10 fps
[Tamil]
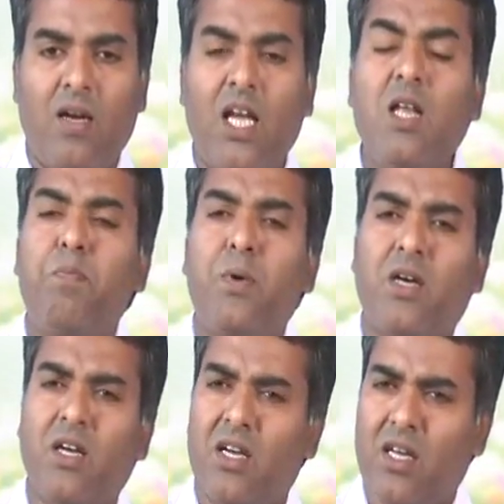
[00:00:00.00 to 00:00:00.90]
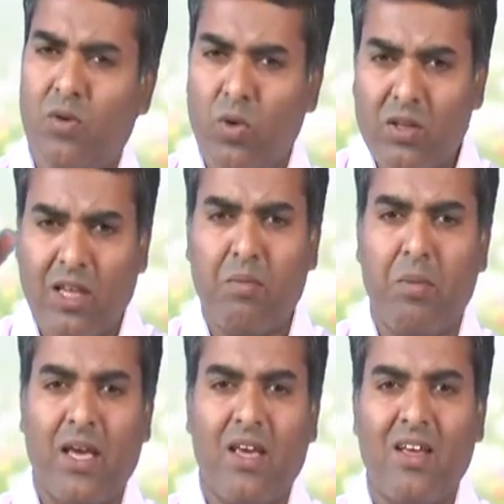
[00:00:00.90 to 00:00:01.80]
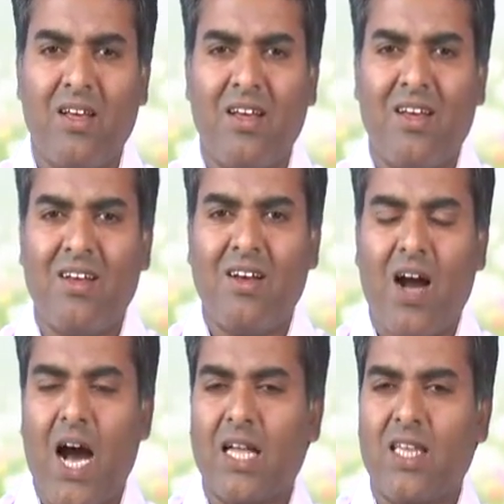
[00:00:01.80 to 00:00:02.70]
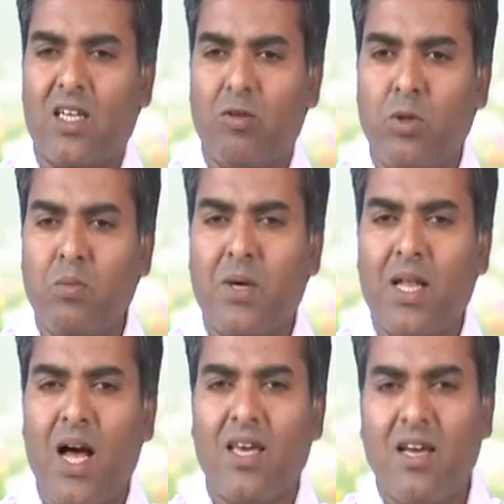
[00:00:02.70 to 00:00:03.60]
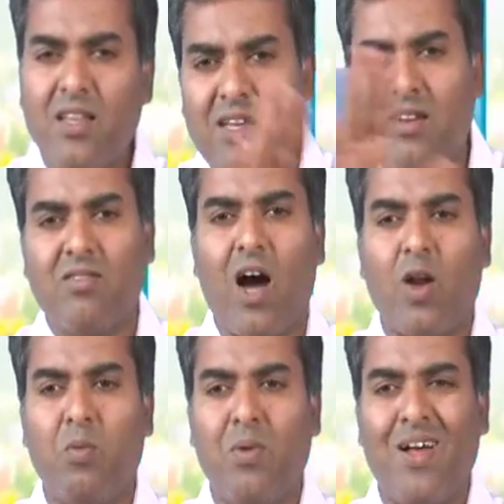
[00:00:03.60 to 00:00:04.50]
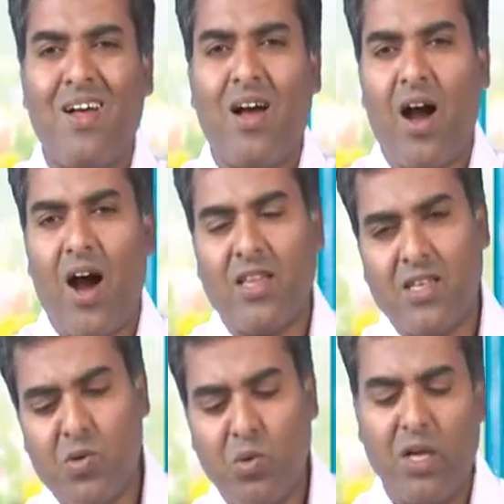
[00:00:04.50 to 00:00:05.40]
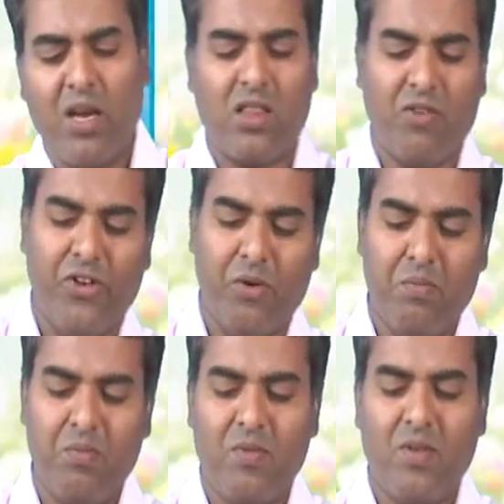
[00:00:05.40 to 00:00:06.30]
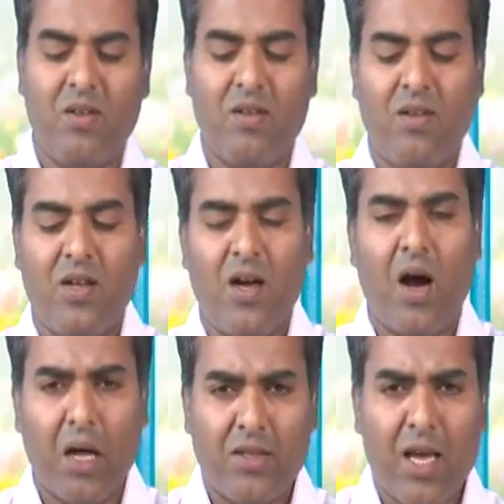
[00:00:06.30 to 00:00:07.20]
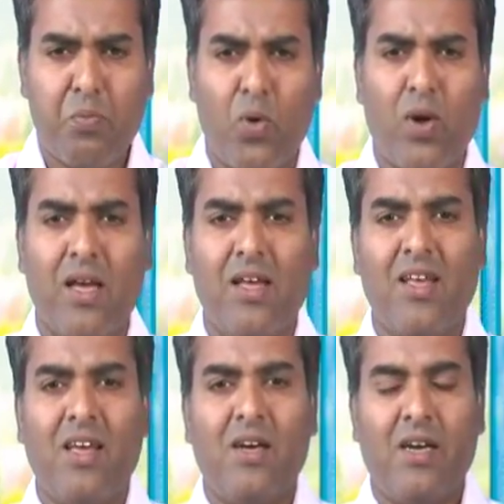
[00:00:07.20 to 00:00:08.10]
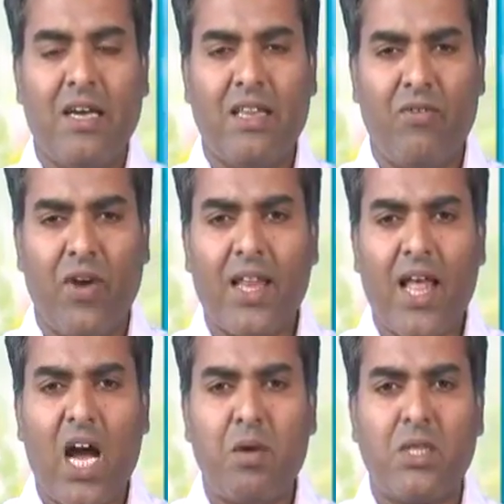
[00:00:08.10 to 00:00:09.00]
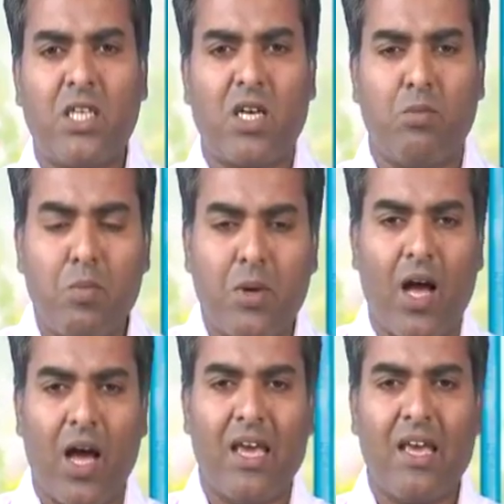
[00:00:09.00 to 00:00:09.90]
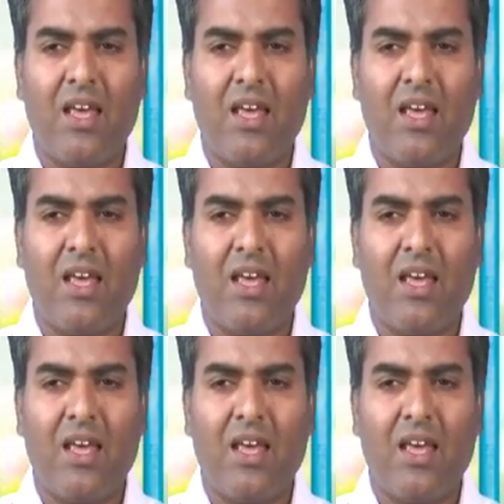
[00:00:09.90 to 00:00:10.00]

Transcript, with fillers: நெருப்புக்கு இருக்கிற ஒரு தன்மை அதற்கு முன்பதான் எது இருந்தாலும் அதை சுட்டெரித்து விடும் அதே போல இந்த வேதாகமத்துக்கு முன்பதாய்